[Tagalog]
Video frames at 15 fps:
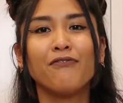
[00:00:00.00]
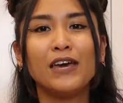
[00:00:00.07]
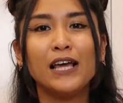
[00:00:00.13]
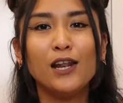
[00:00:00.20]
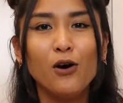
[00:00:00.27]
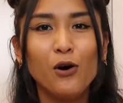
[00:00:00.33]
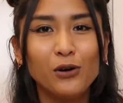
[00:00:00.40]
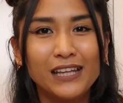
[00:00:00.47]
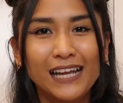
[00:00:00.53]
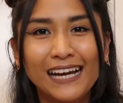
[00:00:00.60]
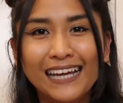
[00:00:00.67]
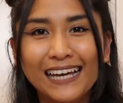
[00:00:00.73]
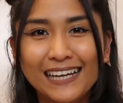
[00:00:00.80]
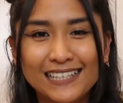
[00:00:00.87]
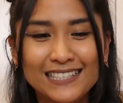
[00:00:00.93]
Philo
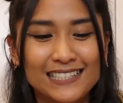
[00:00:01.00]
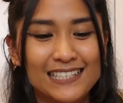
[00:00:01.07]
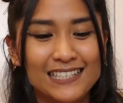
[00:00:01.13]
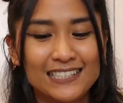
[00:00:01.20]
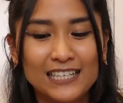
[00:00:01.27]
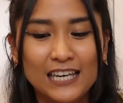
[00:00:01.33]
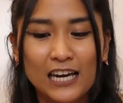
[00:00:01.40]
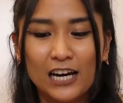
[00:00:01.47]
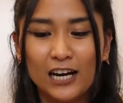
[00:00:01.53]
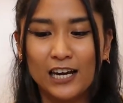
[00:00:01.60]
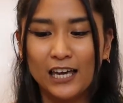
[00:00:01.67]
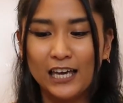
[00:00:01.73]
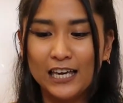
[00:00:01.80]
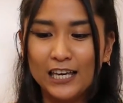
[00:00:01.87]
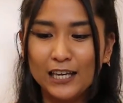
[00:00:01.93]
Delicacies
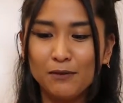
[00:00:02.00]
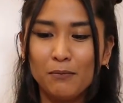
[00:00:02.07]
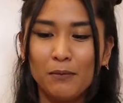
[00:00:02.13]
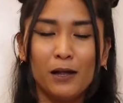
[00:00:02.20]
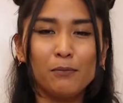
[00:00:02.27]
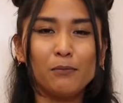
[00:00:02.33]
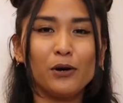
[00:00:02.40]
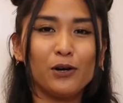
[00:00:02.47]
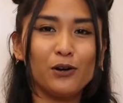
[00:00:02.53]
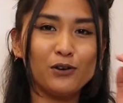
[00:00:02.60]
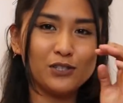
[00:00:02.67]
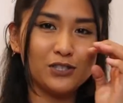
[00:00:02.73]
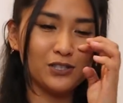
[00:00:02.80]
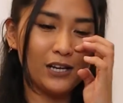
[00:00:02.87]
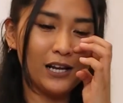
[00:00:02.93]
here in Melbourne,
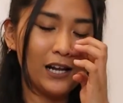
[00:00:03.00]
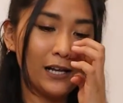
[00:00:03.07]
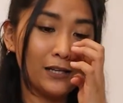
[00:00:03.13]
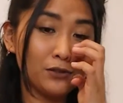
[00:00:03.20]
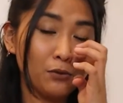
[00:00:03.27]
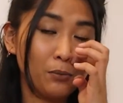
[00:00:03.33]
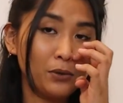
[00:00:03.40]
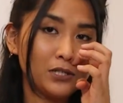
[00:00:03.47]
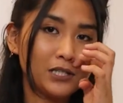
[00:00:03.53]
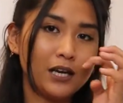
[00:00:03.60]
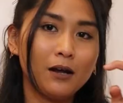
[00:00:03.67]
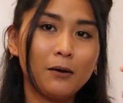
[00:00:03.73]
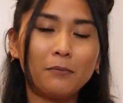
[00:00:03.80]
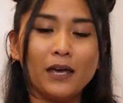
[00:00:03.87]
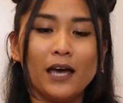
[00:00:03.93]
Australia. Super
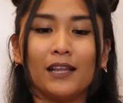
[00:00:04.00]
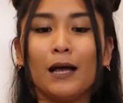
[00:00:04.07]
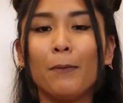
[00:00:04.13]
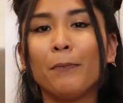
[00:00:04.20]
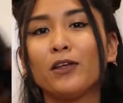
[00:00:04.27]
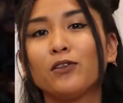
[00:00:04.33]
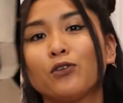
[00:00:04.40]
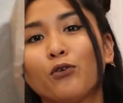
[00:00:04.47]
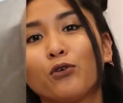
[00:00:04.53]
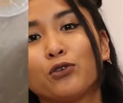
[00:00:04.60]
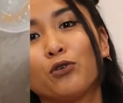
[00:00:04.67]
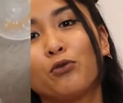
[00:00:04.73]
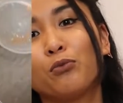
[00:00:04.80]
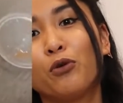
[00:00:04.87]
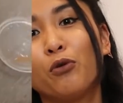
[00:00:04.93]
sarap niya. Dapat
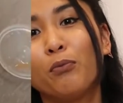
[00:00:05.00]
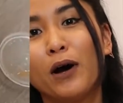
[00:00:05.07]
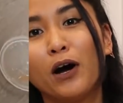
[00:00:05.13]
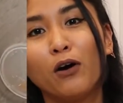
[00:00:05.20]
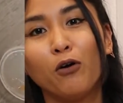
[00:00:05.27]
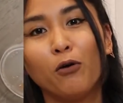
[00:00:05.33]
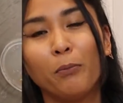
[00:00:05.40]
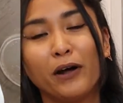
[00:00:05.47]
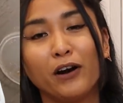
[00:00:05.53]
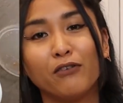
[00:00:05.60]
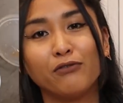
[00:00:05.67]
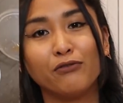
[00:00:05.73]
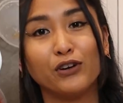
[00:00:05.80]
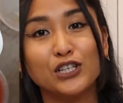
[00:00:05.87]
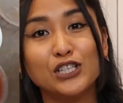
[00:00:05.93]
to, mukbang ko.
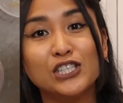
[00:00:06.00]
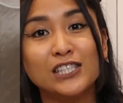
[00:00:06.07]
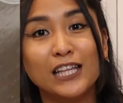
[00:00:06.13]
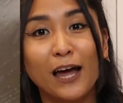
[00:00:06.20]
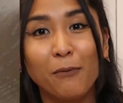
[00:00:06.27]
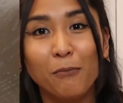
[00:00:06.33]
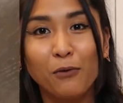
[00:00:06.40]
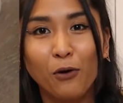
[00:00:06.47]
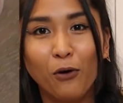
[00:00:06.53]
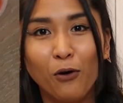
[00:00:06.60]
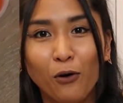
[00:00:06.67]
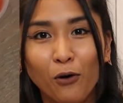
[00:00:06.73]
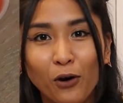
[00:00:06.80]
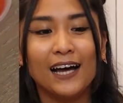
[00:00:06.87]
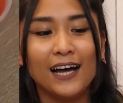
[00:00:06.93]
Parang first time
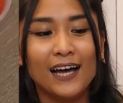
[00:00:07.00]
ko.